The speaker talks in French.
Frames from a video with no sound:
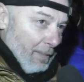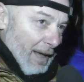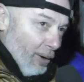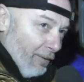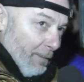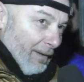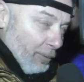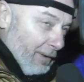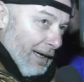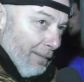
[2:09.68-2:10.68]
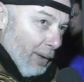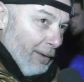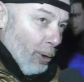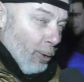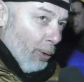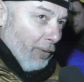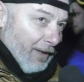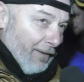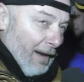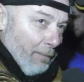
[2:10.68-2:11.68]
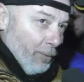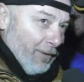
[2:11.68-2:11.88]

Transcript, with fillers: playoffs parce qu'on a la boîte de conserve la plus